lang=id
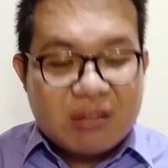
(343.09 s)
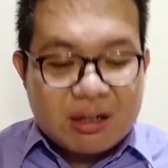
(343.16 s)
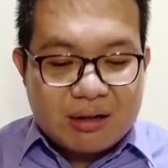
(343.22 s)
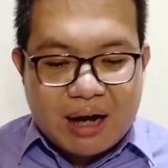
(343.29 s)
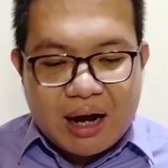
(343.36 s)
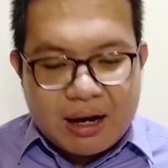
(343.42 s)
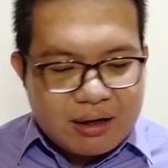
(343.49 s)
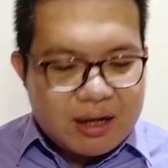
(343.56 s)

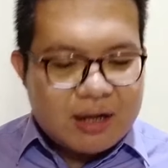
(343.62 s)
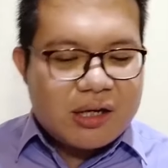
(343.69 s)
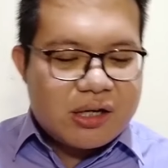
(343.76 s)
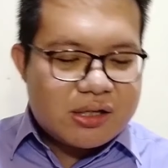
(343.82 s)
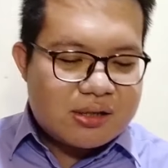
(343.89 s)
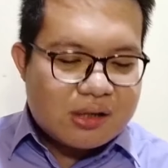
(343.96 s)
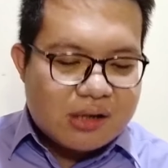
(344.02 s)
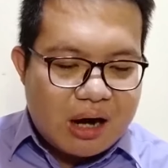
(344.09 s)
tekanan,
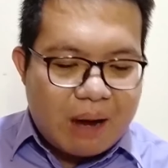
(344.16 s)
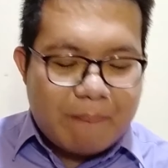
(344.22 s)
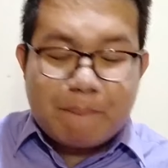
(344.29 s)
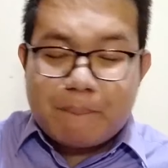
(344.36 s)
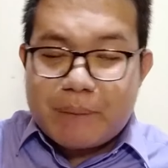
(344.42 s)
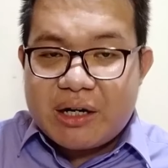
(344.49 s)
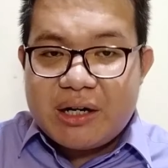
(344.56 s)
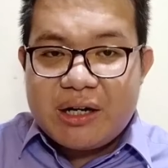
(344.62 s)
di
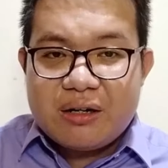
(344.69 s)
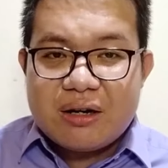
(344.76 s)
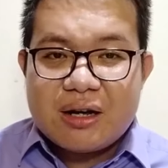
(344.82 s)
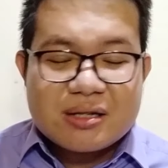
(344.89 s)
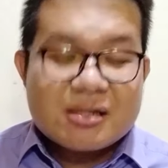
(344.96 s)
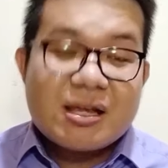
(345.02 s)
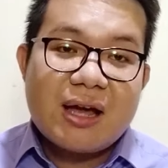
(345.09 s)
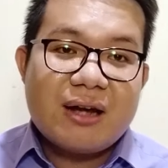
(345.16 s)
segala
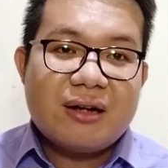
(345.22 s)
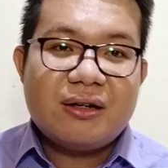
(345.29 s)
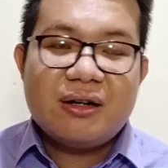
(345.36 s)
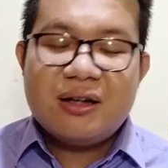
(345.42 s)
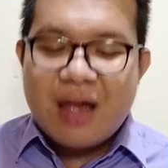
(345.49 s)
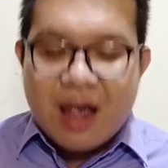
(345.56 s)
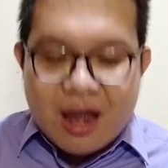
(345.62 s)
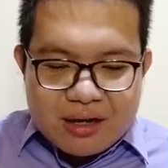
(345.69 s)

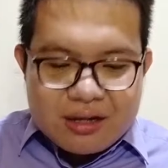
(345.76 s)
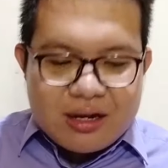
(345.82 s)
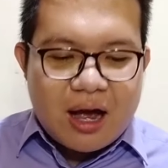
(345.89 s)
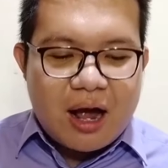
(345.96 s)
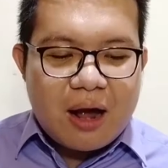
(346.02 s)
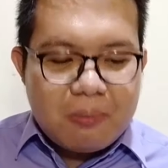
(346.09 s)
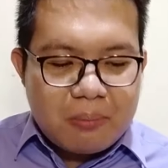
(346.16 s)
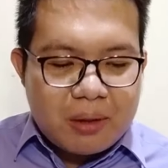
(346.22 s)
penindasan
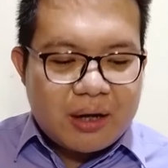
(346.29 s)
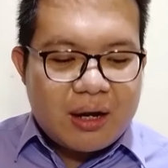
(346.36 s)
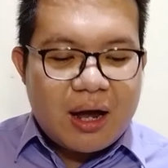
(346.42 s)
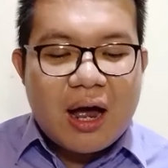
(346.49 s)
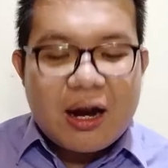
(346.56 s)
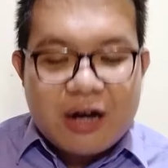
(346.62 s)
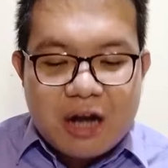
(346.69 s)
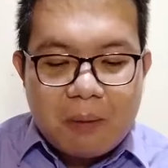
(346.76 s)
yang
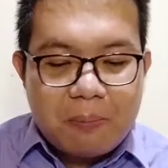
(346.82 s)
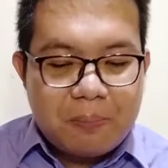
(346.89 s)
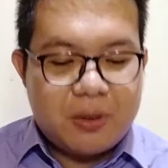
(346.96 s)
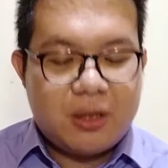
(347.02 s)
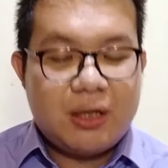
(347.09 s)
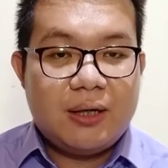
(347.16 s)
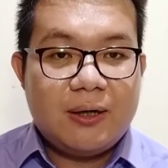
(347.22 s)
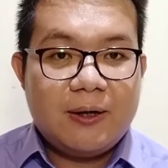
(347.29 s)
mereka hadapi.